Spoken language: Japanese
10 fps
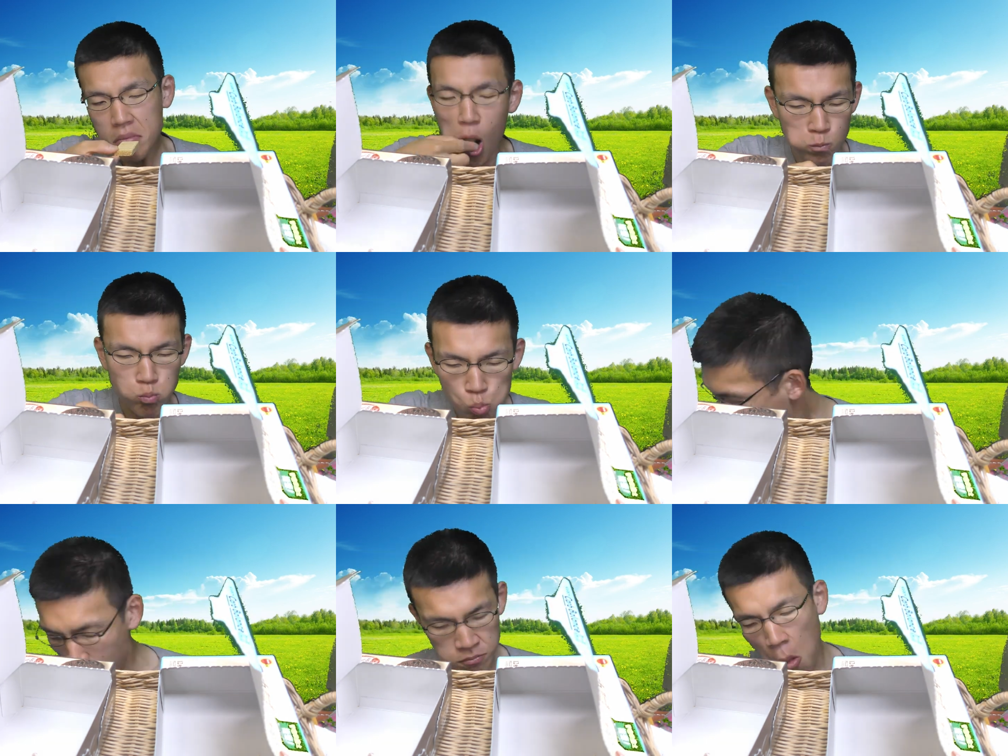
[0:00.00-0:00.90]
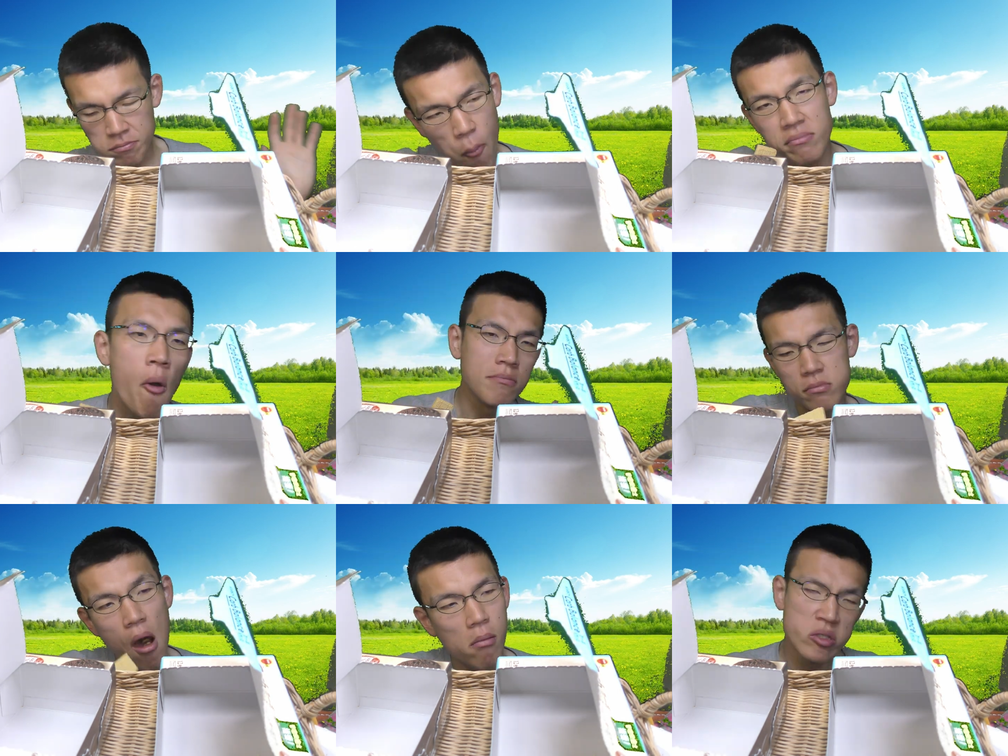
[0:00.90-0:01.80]
れませんね
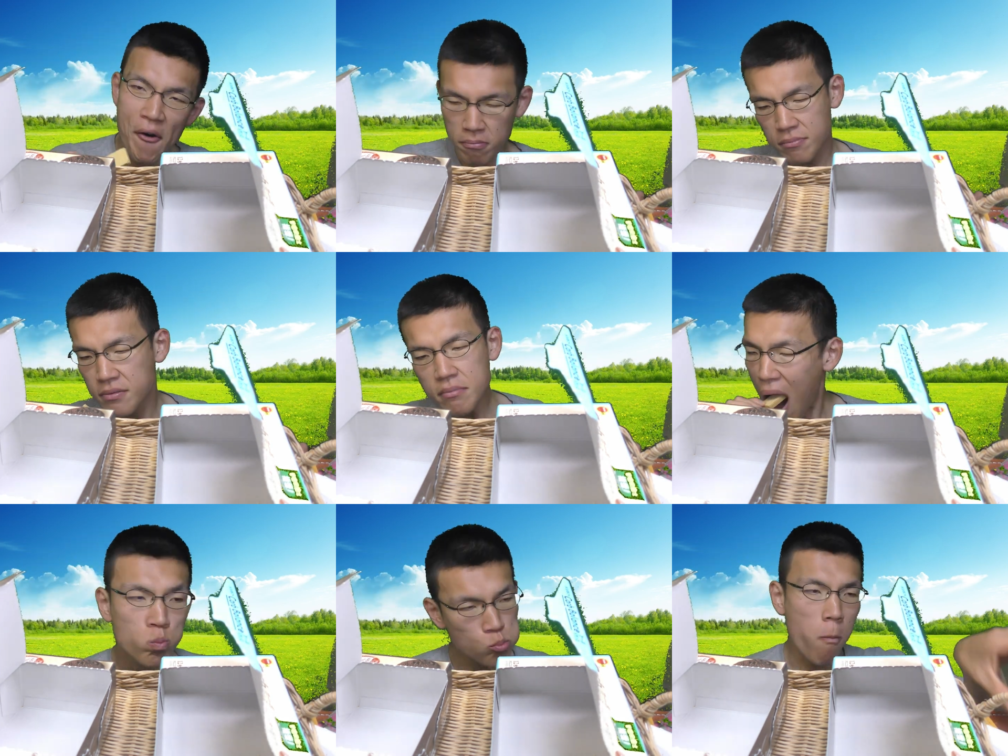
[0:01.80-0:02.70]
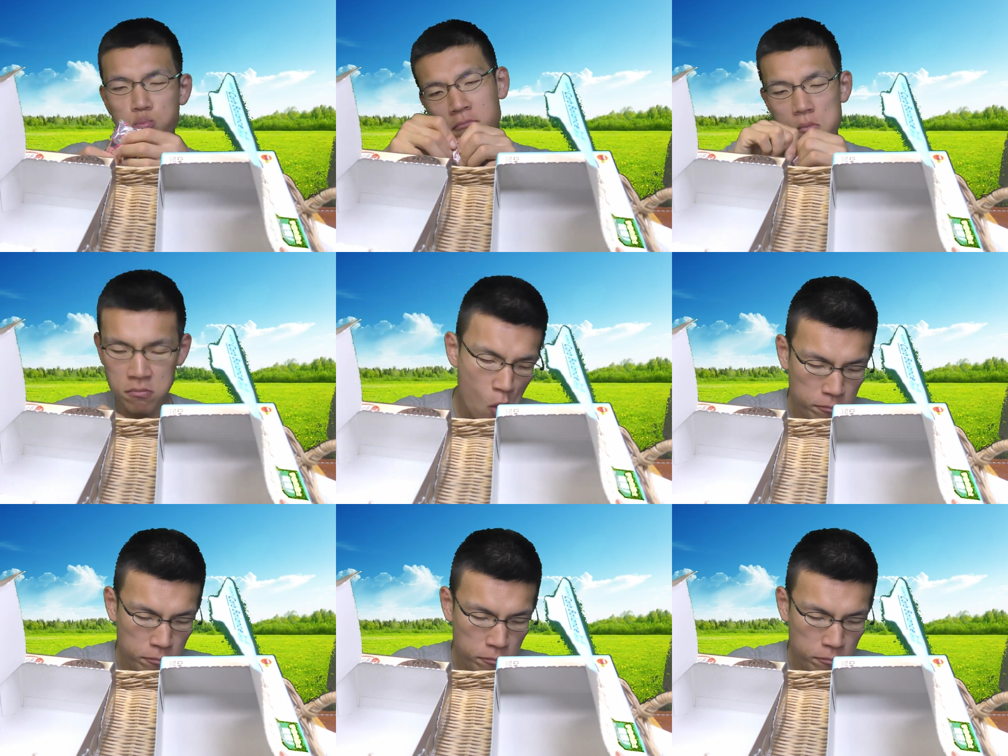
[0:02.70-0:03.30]
この癖をどうする